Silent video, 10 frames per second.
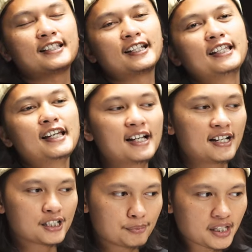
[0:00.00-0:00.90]
jadi
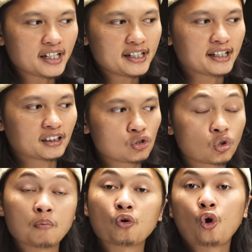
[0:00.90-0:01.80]
misalnya nih kita
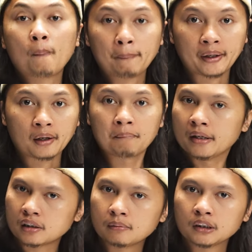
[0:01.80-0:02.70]
juga mau compare
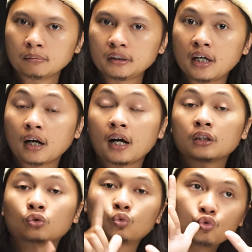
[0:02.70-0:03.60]
budget teman-teman di
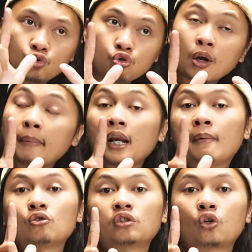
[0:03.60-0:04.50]
angka 7 sampai
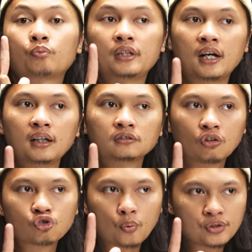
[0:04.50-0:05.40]
8 juta rupiah,
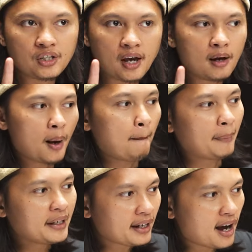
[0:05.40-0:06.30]
terus opsinya
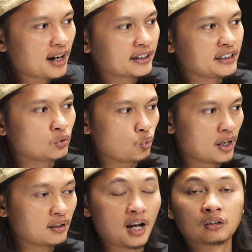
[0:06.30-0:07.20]
mending all in
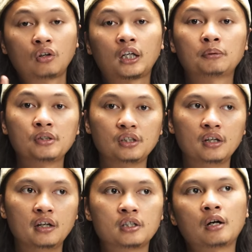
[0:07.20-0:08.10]
one atau rakit PC.
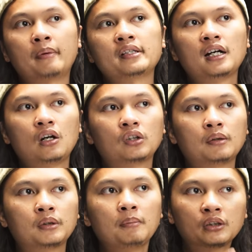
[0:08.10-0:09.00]
Jawabannya kalau
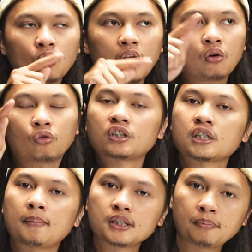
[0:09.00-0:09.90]
teman-teman tolak ukurnya
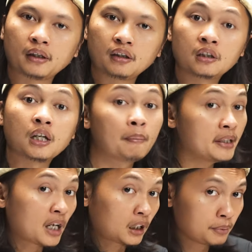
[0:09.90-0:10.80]
sama spek yang
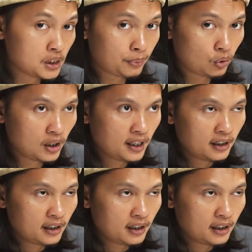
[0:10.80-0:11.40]
mending rakit PC bro